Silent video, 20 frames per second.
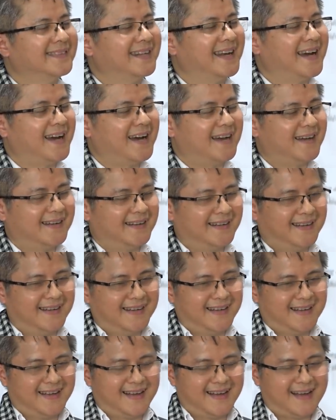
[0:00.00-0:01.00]
Dạ,
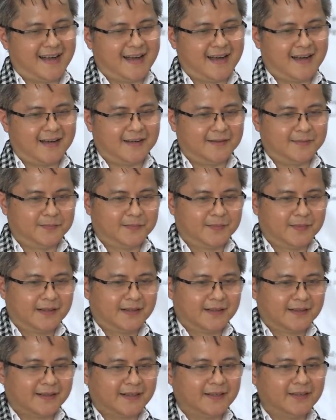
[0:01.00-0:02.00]
à,
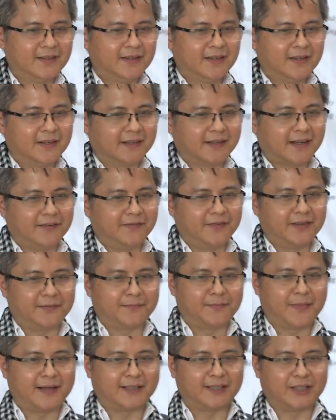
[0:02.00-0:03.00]
thưa cái
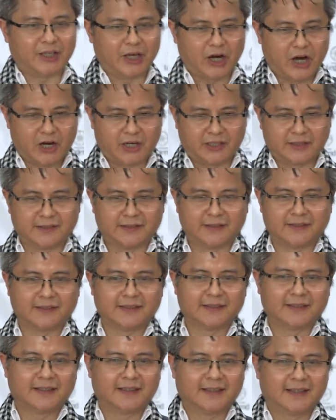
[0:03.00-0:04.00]
việc mà chọn
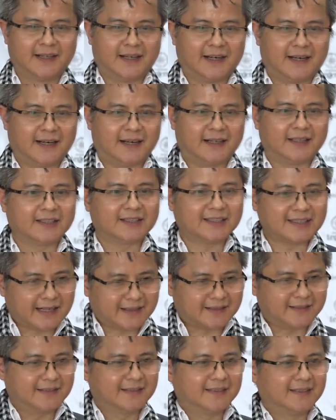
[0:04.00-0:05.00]
à,
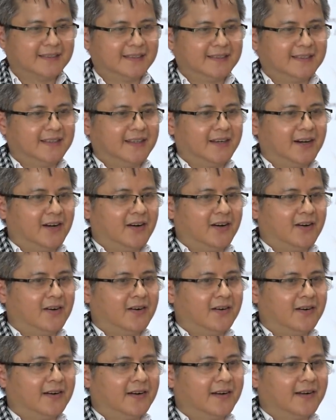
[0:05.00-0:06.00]
sách
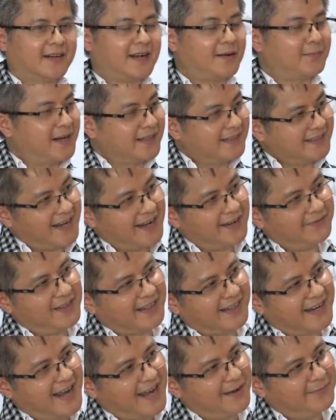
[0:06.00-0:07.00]
cho các bạn trẻ
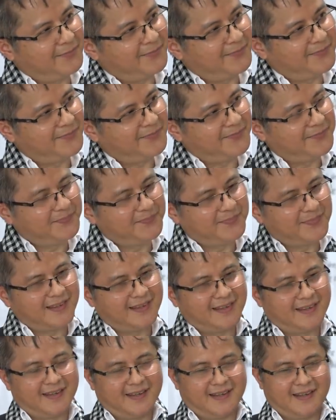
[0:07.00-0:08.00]
Việt Nam
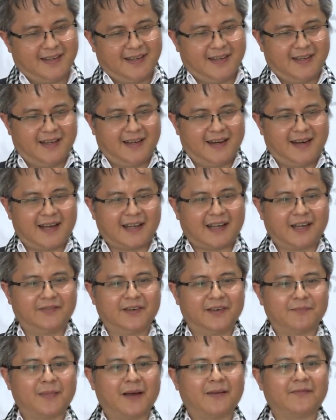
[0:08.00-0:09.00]
là cái
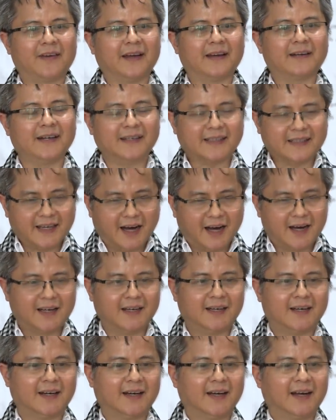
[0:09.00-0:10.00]
việc mà phải đích
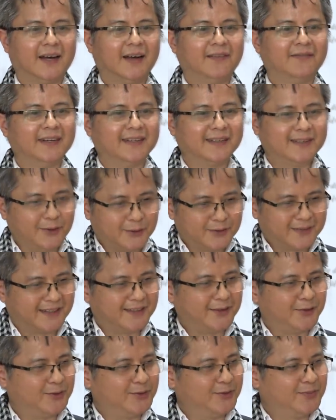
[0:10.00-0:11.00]
thân vị chủ
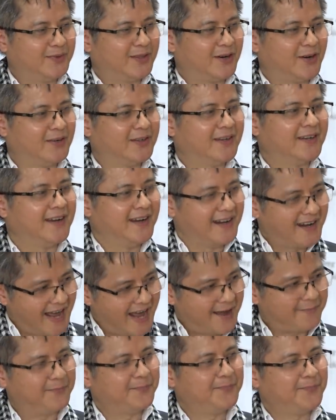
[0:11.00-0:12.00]
tịch của chúng tôi
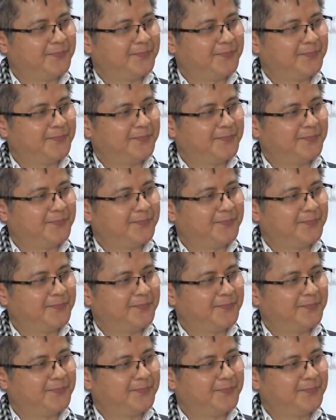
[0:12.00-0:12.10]
làm